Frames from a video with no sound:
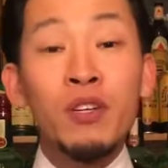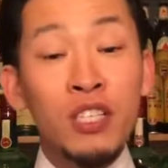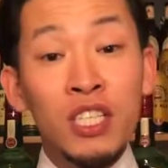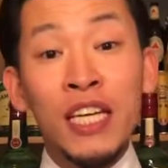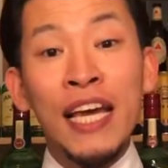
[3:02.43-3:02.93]
める
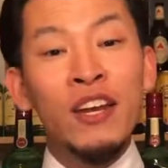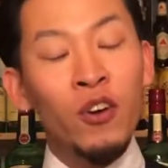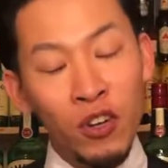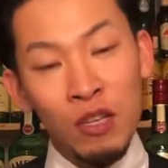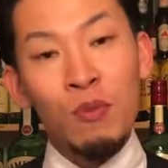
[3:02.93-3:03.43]
し
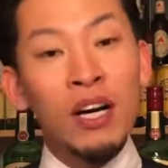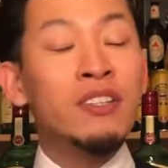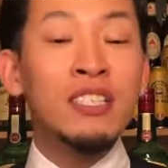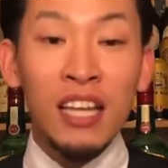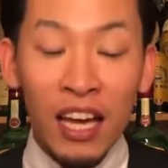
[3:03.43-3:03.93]
料理にも合う
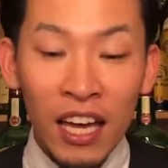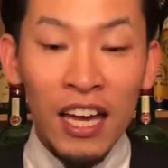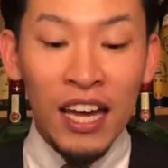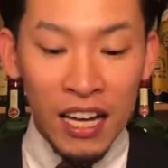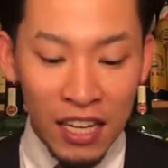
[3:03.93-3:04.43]
しね
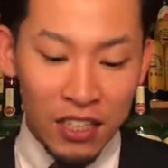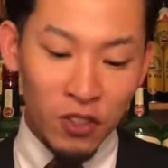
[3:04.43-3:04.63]
はい、